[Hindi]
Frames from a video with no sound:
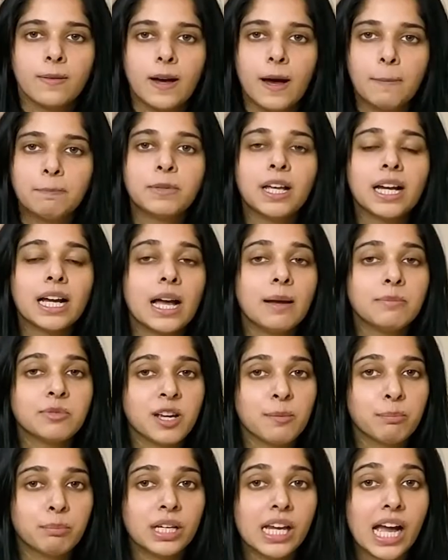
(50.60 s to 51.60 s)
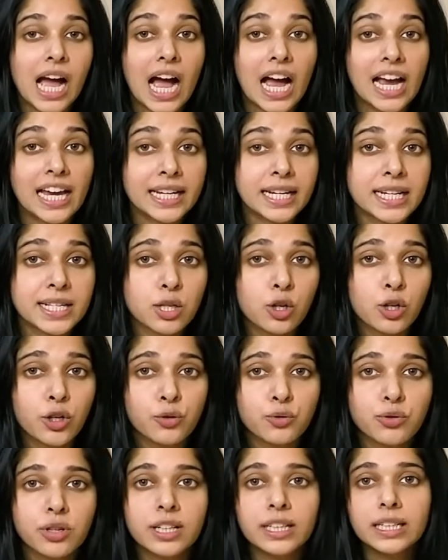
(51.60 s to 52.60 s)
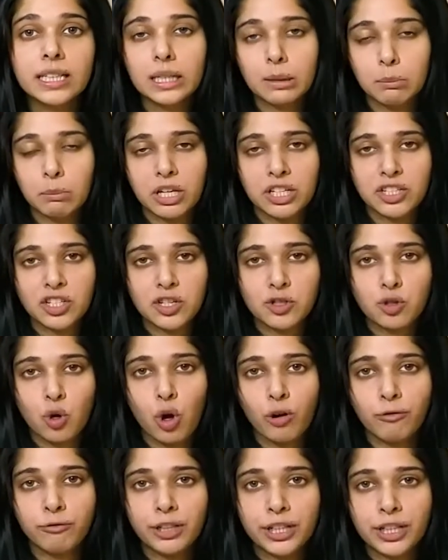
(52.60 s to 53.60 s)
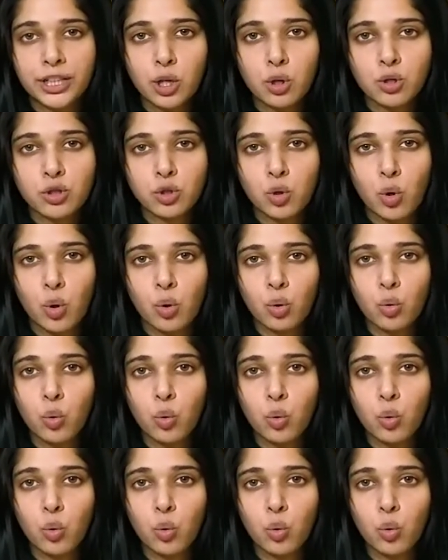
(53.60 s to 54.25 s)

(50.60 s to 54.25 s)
अब तक आप जब भी हाई रेजोल्यूशन की इमेजेस और वीडियोस को